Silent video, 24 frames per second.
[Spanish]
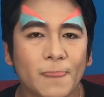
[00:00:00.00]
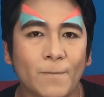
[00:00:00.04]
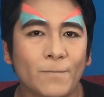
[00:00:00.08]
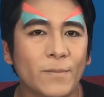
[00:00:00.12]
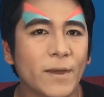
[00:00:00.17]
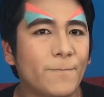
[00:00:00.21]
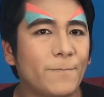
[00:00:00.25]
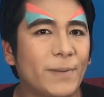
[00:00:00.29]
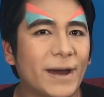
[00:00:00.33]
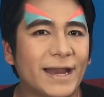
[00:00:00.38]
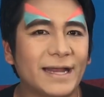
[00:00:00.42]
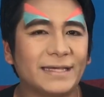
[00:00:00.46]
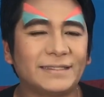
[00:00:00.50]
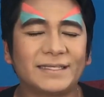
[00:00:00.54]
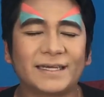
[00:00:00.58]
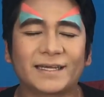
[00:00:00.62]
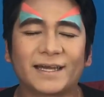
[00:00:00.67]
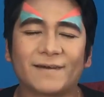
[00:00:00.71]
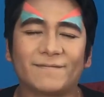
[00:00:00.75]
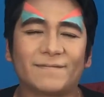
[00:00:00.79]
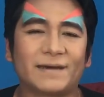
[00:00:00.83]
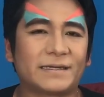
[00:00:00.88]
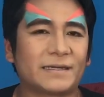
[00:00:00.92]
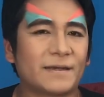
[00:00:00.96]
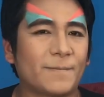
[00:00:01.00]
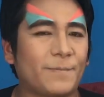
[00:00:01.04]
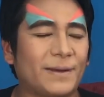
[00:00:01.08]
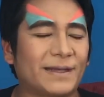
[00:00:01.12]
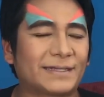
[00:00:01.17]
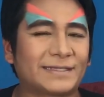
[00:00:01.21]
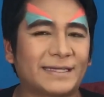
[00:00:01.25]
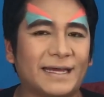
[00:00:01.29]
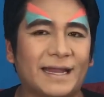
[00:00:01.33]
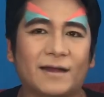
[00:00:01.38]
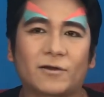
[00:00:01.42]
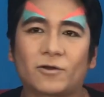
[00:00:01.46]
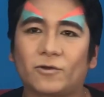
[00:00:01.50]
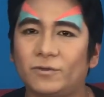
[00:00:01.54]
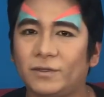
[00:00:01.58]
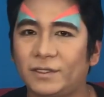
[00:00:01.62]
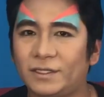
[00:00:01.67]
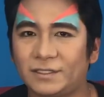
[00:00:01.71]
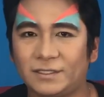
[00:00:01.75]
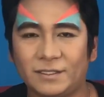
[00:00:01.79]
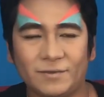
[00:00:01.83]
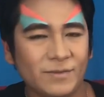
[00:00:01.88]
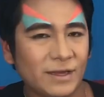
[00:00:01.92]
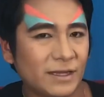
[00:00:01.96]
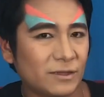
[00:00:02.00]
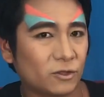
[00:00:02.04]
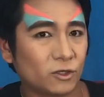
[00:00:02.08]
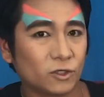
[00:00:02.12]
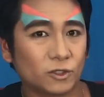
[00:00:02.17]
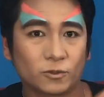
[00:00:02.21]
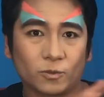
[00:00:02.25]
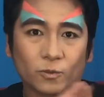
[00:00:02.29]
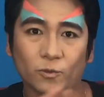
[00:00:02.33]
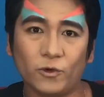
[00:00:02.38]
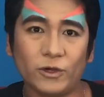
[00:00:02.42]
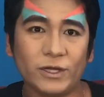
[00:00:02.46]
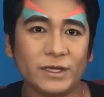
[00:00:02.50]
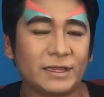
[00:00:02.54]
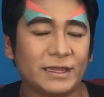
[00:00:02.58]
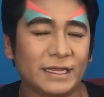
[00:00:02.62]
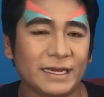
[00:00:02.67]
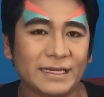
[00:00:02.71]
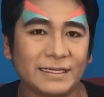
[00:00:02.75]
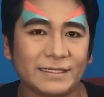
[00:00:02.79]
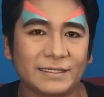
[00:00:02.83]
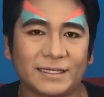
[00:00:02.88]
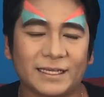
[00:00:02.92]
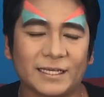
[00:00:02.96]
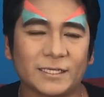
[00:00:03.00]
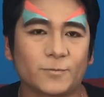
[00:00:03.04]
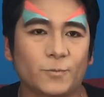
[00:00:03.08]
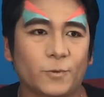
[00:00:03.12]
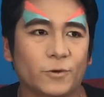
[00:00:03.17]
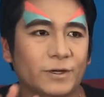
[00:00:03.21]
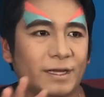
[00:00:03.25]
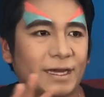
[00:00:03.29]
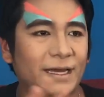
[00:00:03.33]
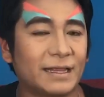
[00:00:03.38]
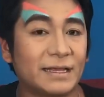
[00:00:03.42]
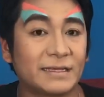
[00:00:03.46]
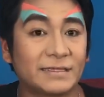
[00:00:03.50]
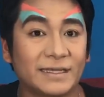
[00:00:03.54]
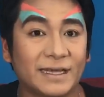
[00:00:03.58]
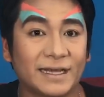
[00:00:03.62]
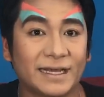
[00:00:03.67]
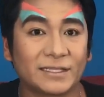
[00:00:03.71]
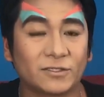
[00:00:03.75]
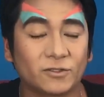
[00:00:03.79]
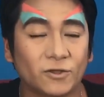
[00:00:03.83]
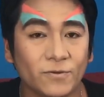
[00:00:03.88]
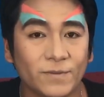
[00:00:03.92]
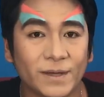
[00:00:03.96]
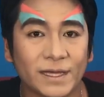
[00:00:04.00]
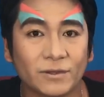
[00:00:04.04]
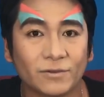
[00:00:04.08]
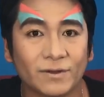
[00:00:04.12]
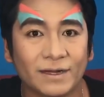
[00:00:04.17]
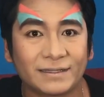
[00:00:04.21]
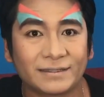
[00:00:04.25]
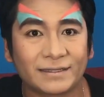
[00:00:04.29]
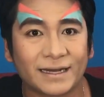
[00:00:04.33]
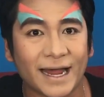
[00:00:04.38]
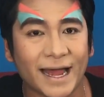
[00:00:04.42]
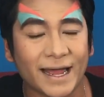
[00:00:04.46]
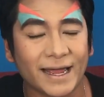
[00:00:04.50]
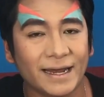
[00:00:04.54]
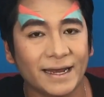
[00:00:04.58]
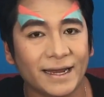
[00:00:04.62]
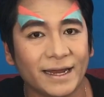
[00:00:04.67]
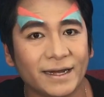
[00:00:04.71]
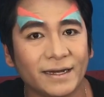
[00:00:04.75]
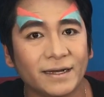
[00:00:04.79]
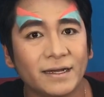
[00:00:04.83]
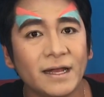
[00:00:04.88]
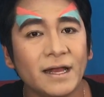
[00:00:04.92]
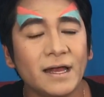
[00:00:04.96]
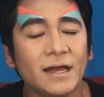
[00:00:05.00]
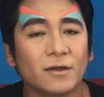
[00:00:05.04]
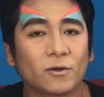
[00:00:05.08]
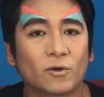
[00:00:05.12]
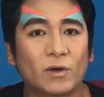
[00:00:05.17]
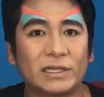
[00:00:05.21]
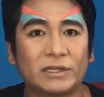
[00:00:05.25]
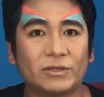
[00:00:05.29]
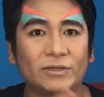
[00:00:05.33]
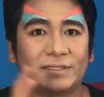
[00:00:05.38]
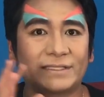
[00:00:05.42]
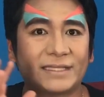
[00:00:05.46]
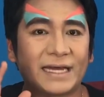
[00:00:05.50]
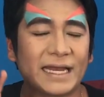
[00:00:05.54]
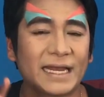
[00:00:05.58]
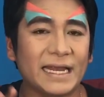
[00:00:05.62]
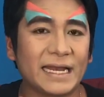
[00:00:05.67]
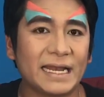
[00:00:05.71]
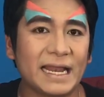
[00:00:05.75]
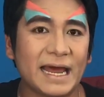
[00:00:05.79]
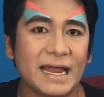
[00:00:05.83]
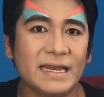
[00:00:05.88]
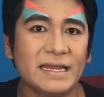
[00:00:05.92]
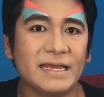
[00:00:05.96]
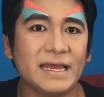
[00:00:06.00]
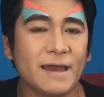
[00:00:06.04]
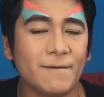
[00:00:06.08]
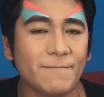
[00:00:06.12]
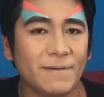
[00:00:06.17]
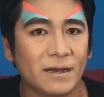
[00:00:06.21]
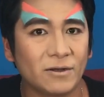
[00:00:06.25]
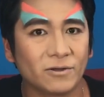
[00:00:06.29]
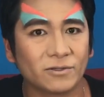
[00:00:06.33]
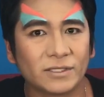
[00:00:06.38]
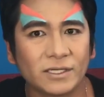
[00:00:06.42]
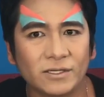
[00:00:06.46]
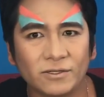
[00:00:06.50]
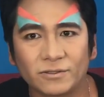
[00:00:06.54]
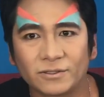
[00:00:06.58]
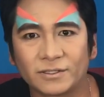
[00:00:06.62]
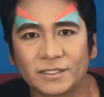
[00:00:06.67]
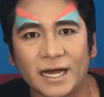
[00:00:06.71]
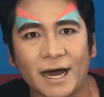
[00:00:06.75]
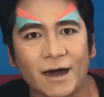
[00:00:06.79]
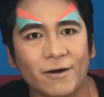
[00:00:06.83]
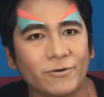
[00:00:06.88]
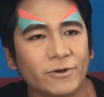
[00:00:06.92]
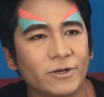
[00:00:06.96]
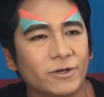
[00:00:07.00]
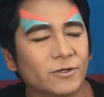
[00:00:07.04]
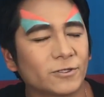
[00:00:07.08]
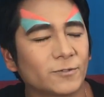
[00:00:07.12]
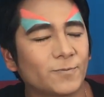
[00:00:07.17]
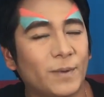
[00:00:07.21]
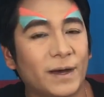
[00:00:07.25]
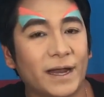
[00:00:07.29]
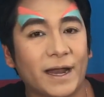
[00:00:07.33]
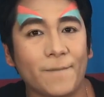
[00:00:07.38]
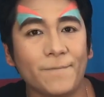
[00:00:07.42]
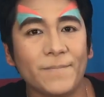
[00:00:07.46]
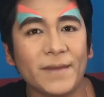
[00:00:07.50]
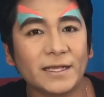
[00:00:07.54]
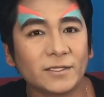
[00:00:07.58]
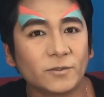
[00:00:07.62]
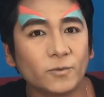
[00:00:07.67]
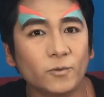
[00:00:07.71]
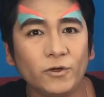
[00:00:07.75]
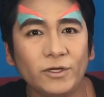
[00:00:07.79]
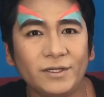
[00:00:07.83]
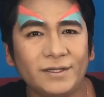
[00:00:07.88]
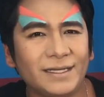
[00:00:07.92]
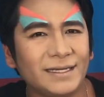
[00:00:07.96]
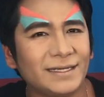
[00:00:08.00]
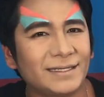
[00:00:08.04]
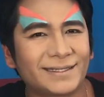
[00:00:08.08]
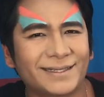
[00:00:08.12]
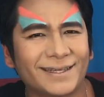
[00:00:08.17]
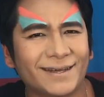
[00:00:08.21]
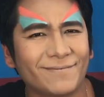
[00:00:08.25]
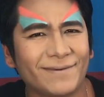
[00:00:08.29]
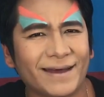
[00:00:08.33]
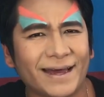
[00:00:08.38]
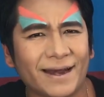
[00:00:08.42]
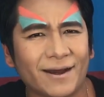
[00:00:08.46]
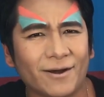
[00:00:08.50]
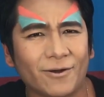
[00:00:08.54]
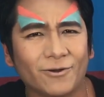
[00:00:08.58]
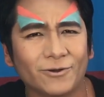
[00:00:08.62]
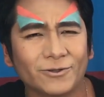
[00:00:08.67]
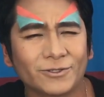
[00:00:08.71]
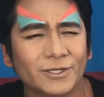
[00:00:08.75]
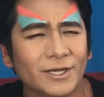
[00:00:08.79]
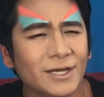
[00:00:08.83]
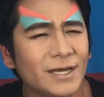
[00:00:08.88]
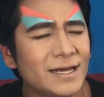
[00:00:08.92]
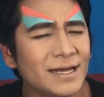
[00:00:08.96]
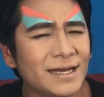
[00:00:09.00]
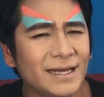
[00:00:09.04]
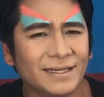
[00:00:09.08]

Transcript: Me parece que van a pasar acontecimientos muy tristes porque desde que estoy viendo el tráiler, cuando están en la nieve los dinosaurios, para mí es muy triste verlos.